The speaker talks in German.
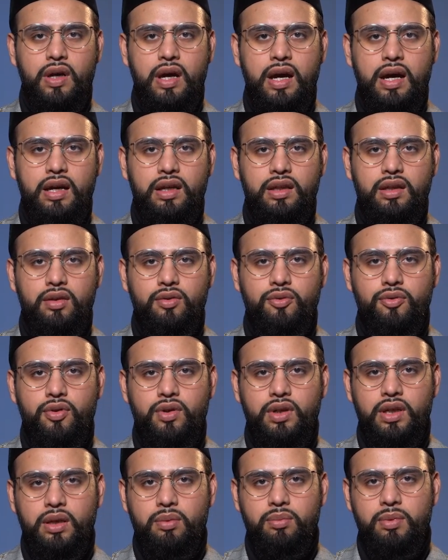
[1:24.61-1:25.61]
Arten
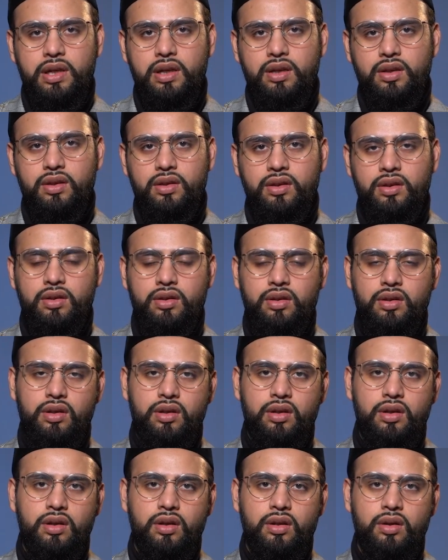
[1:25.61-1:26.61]
von Gebeten
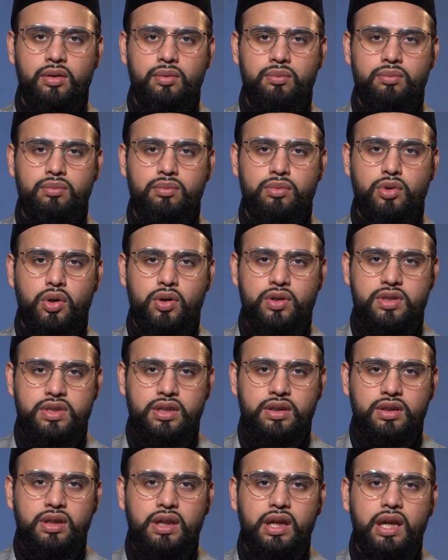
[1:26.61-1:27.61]
äh,
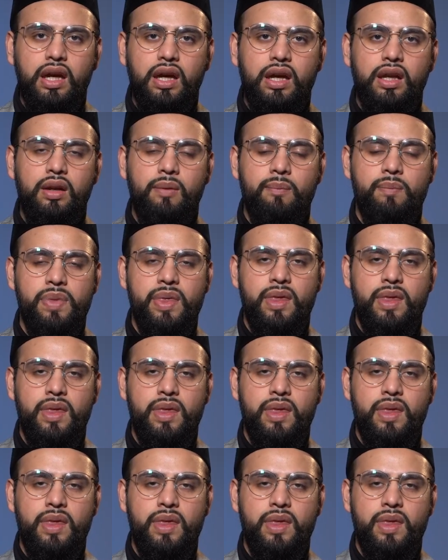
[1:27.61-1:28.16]
konzentrieren,